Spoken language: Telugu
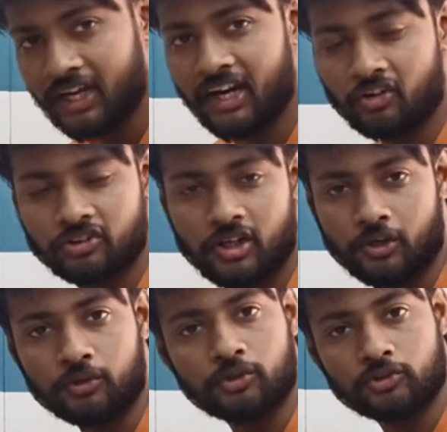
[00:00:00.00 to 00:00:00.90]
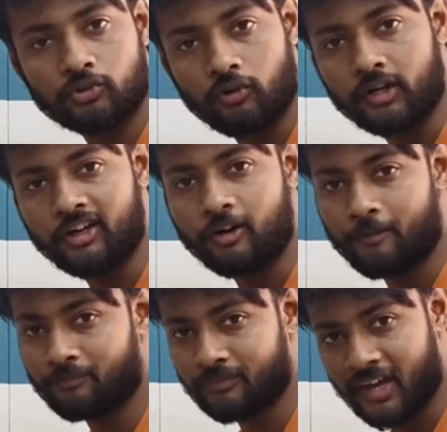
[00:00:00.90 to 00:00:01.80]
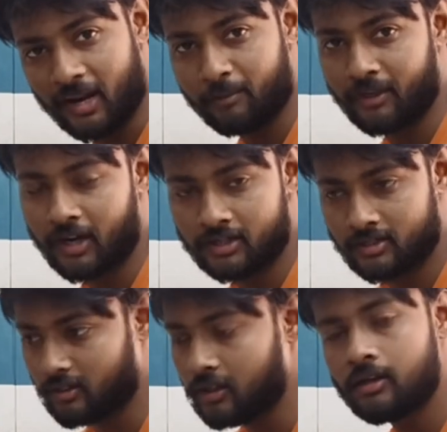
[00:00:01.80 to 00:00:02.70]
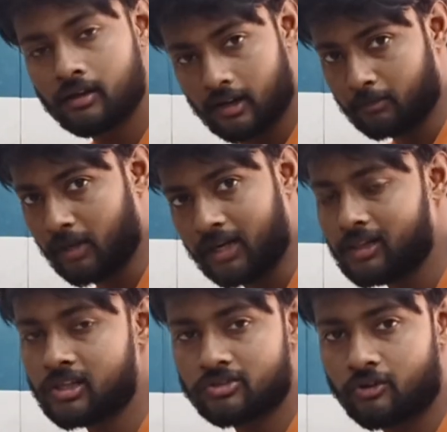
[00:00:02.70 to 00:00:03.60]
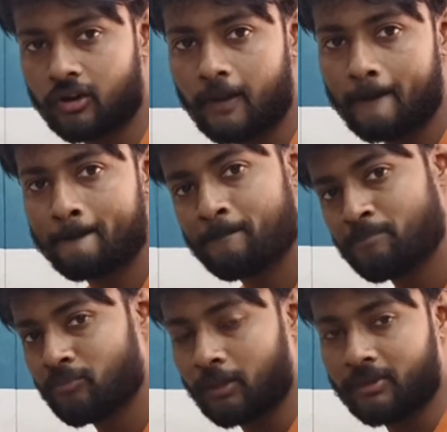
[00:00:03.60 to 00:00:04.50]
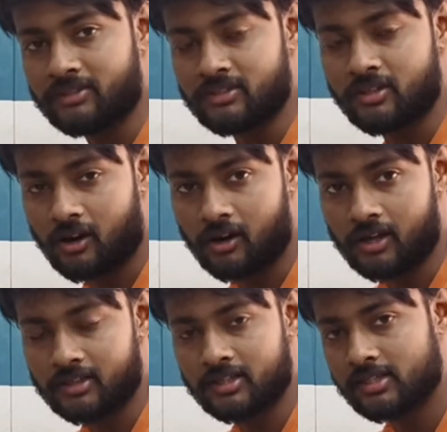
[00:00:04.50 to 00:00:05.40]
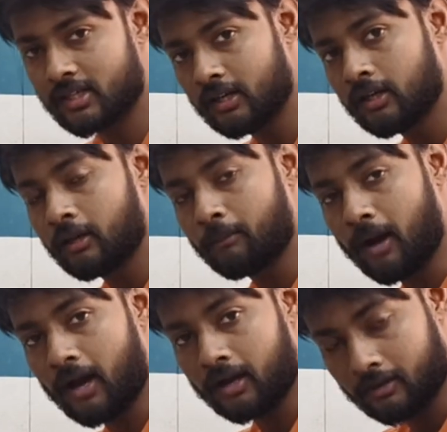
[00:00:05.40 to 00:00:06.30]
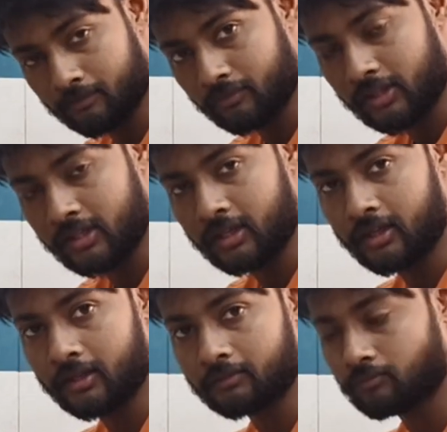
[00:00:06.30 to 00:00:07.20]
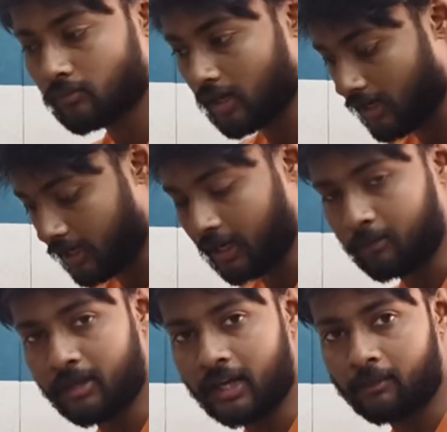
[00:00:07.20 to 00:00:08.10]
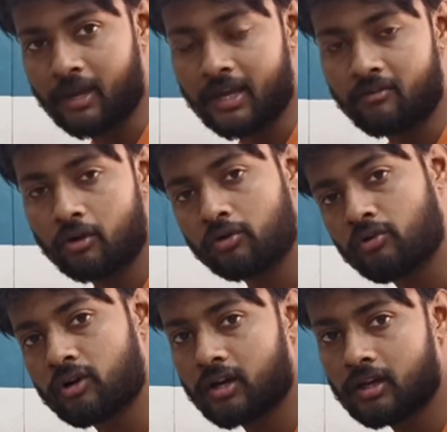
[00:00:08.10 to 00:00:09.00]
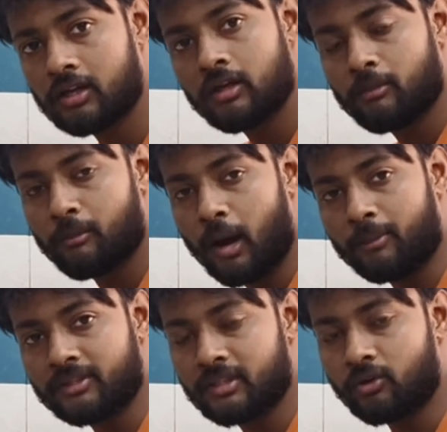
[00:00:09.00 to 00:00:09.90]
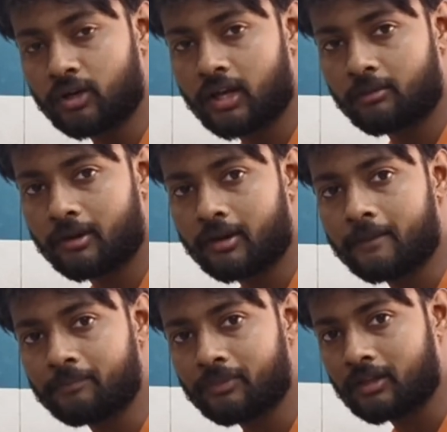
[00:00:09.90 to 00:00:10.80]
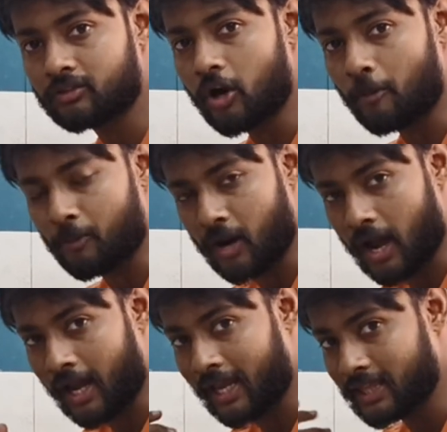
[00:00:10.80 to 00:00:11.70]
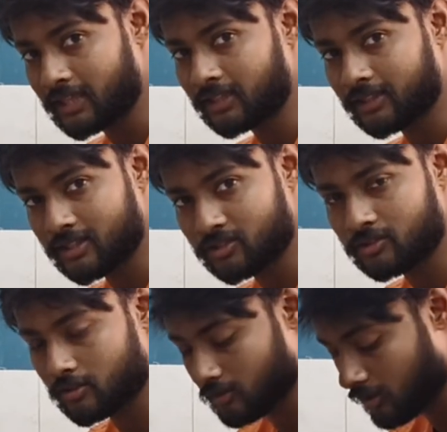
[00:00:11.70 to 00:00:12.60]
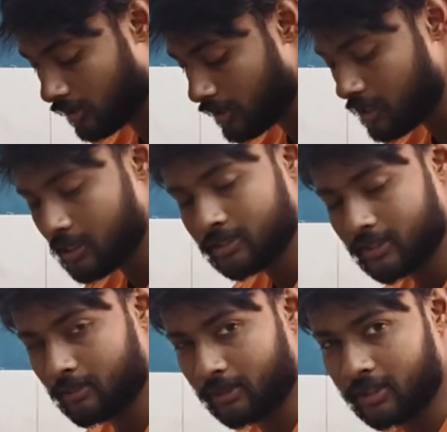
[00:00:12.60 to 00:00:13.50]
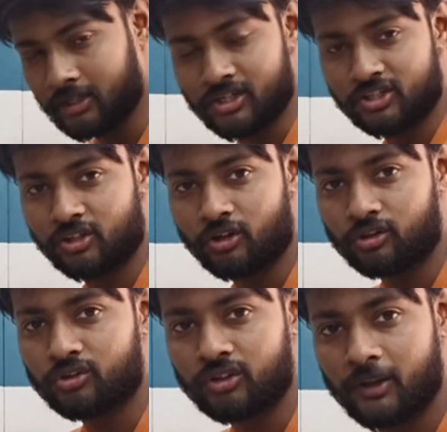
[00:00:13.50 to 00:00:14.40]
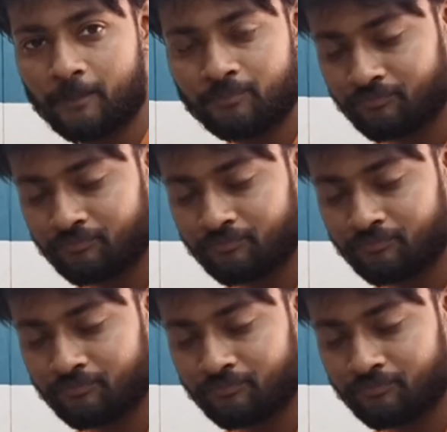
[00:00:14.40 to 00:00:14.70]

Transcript: నేను ఒకసారి టూ థౌజండ్ ట్వంటీలో నేనే పీనట్స్ లైక్ పల్లీలు తీసుకొని మిక్సీ జార్లో వేసేసి బాగా అది లైక్ క్రీమీ క్రీమీ అయ్యే వరకు కూడా బాగా మిక్సీ అనమాట సో అప్పుడు నాకు ఏదైతే టేస్ట్ వచ్చిందో సేమ్ అదే టేస్ట్ తగులుతుంది